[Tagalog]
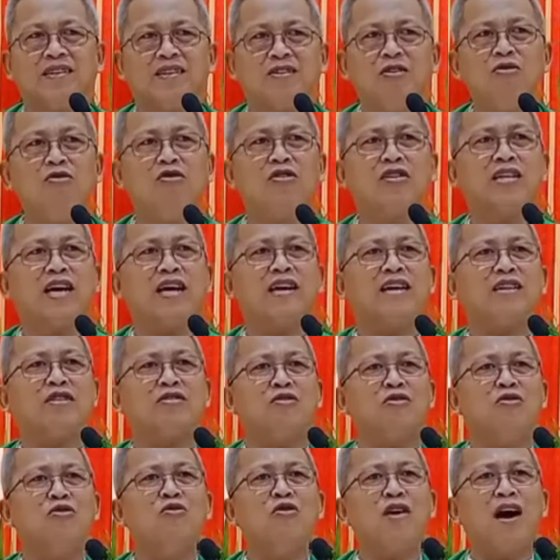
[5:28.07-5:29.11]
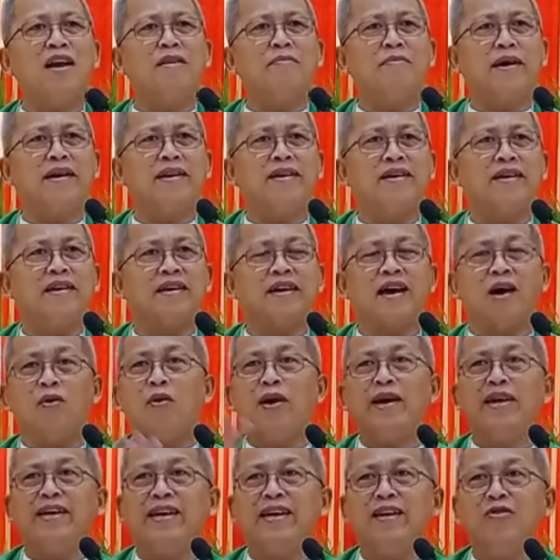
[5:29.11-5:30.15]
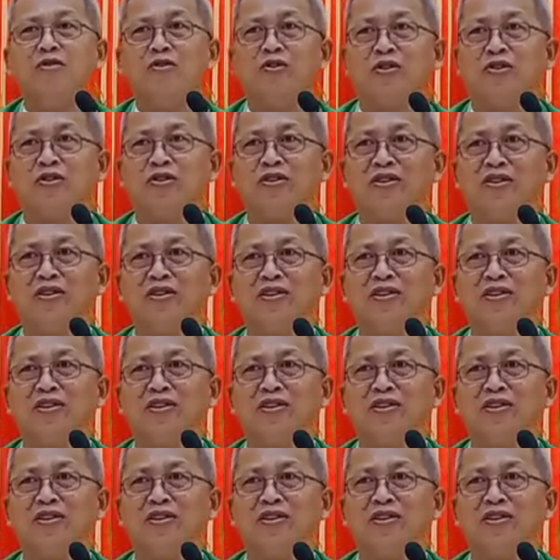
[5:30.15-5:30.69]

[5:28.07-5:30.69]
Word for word: Tungod kay gitudloan man, nga way ginoo.